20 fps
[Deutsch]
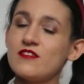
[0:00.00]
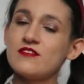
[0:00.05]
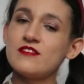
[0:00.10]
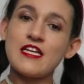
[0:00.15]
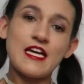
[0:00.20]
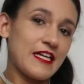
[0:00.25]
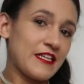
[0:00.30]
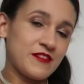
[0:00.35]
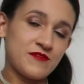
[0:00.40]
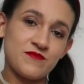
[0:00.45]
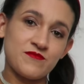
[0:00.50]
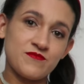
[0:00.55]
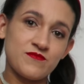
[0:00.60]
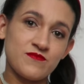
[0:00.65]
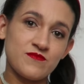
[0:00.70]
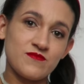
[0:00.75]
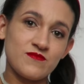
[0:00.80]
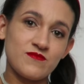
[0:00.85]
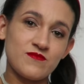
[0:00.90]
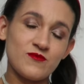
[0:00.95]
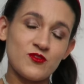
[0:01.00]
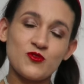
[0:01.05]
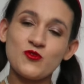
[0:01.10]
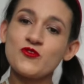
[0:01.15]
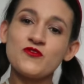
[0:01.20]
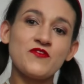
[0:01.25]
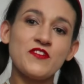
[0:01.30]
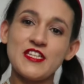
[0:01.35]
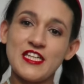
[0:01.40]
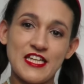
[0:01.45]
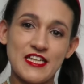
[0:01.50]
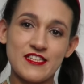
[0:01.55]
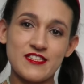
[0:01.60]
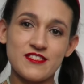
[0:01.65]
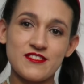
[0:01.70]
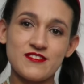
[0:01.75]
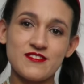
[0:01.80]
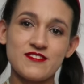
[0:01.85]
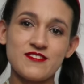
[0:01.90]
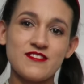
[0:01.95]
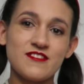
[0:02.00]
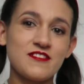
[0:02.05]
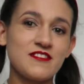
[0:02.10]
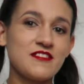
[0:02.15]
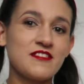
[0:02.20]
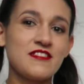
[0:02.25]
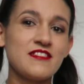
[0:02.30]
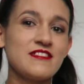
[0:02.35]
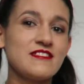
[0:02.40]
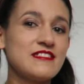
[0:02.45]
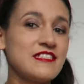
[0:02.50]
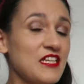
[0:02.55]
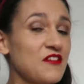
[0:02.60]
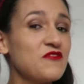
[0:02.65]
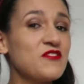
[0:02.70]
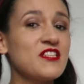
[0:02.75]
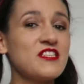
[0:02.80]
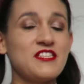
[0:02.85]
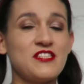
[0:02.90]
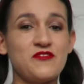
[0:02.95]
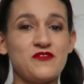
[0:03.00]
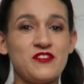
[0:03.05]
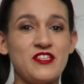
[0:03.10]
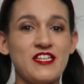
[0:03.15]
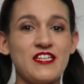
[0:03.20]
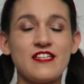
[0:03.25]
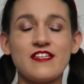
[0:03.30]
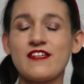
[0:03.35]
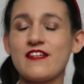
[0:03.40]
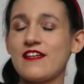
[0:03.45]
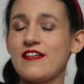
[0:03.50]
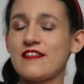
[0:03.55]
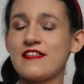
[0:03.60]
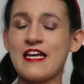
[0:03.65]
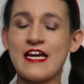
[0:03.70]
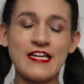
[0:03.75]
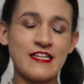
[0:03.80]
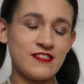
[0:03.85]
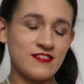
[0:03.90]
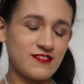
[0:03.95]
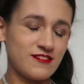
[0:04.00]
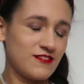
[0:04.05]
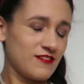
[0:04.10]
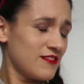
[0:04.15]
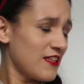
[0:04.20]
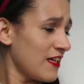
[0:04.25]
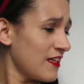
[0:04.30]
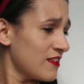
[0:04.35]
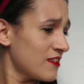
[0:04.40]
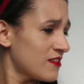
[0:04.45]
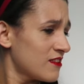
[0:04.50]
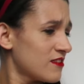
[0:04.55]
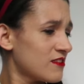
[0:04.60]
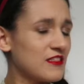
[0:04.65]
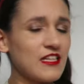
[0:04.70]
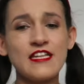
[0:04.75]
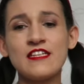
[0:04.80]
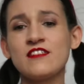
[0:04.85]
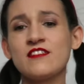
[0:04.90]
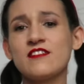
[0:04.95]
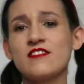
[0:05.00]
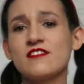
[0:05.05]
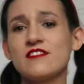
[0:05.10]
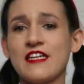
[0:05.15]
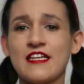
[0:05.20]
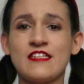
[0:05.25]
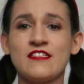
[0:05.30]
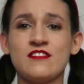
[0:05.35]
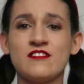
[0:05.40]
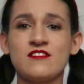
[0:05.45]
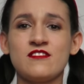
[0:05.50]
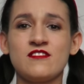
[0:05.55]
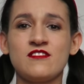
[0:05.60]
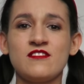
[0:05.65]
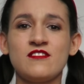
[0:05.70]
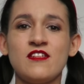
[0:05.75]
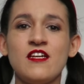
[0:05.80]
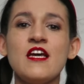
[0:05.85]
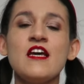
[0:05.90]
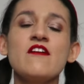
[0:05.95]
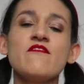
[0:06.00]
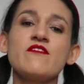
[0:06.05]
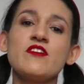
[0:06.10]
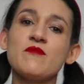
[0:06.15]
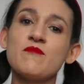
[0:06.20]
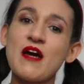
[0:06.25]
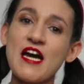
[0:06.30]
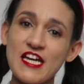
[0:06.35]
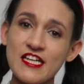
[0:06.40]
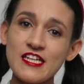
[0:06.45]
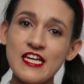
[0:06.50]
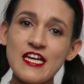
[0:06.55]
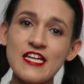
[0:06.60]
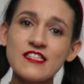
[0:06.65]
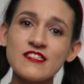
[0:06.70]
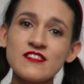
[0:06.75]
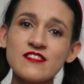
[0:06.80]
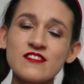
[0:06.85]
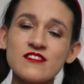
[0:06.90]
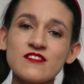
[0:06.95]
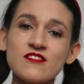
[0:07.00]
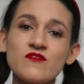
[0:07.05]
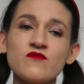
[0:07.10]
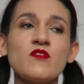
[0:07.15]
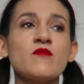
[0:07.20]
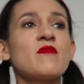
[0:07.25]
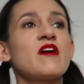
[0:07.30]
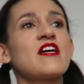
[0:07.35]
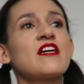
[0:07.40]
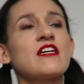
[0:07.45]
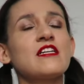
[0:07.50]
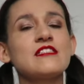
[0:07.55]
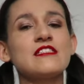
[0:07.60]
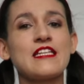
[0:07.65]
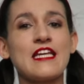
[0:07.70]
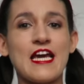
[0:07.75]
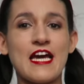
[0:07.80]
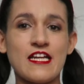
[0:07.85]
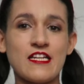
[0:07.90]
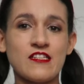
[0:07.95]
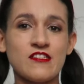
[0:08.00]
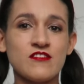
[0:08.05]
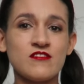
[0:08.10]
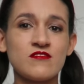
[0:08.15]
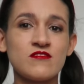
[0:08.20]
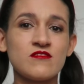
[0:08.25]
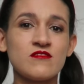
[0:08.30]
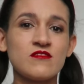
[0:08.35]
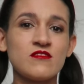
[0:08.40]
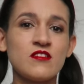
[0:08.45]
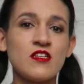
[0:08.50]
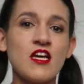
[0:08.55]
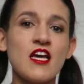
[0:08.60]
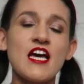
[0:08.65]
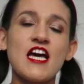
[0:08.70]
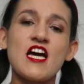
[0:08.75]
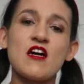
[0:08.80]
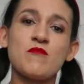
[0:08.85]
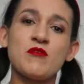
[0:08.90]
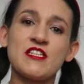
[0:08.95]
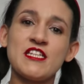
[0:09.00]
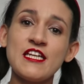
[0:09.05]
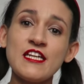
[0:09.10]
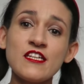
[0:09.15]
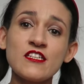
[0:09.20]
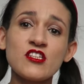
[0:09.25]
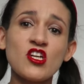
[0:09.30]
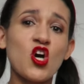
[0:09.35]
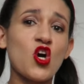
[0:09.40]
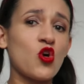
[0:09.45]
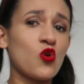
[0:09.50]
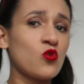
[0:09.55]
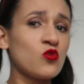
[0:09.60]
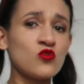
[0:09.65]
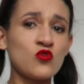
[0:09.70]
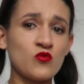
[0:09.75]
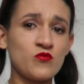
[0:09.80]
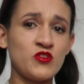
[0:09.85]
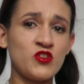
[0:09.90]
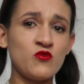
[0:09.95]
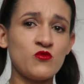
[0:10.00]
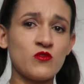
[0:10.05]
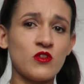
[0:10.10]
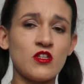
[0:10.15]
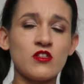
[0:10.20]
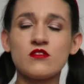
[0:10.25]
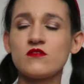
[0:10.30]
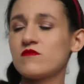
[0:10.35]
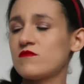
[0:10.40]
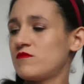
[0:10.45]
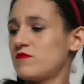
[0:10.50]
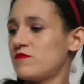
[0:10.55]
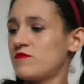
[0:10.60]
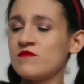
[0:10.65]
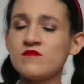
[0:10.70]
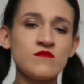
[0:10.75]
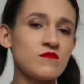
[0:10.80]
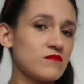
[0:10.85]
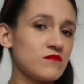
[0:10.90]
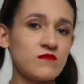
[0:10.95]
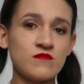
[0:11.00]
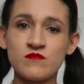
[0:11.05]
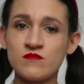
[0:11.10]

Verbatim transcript: Nein, tun wir nicht. Definitiv nicht. Nein, nein, nein, nein. Wir machen es, wir machen es gerne. Aber nicht rund um die Uhr. Mm